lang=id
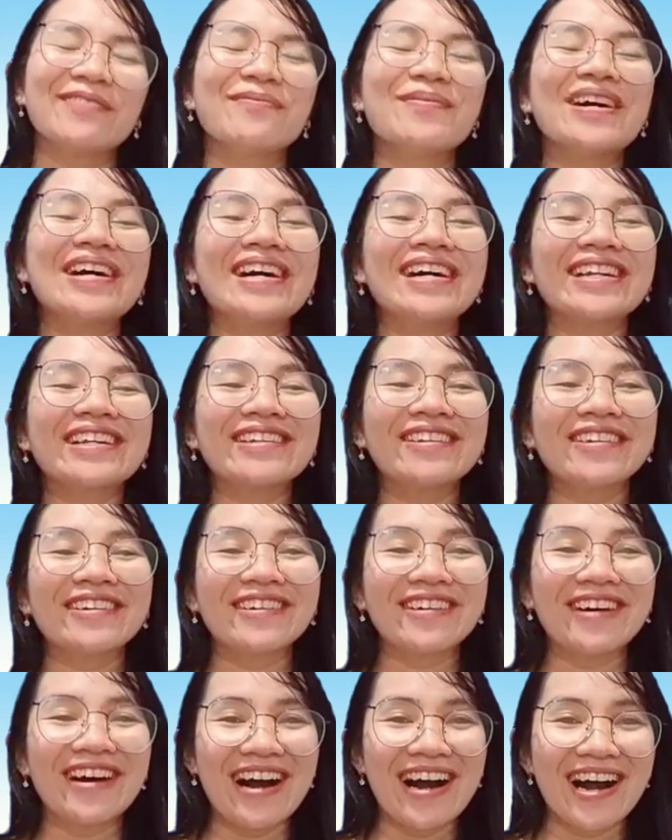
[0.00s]

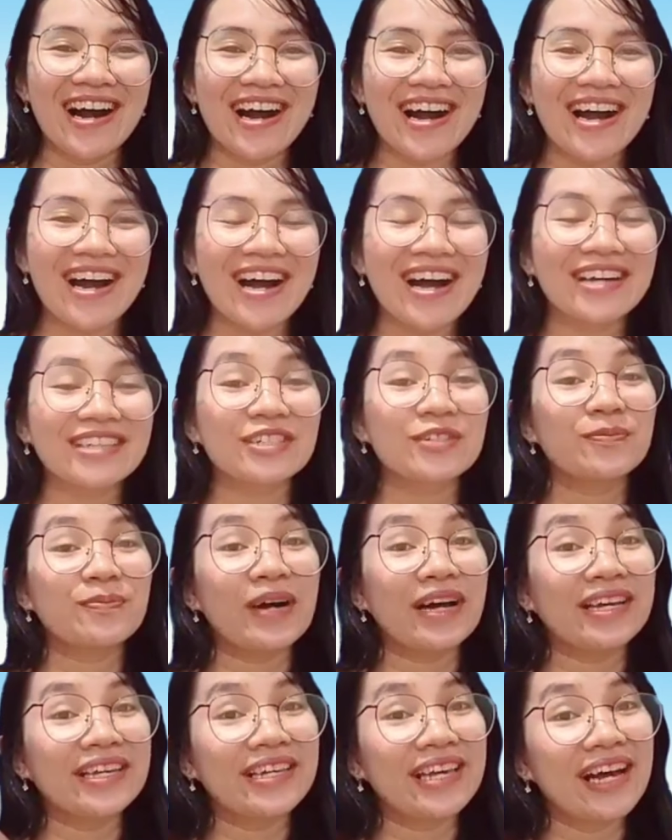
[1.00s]
berdoa
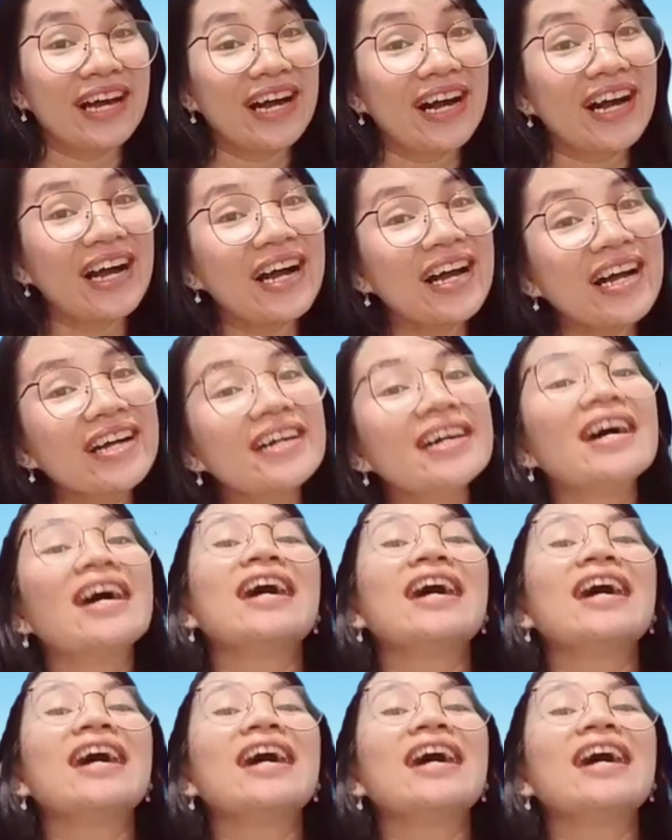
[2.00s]
supaya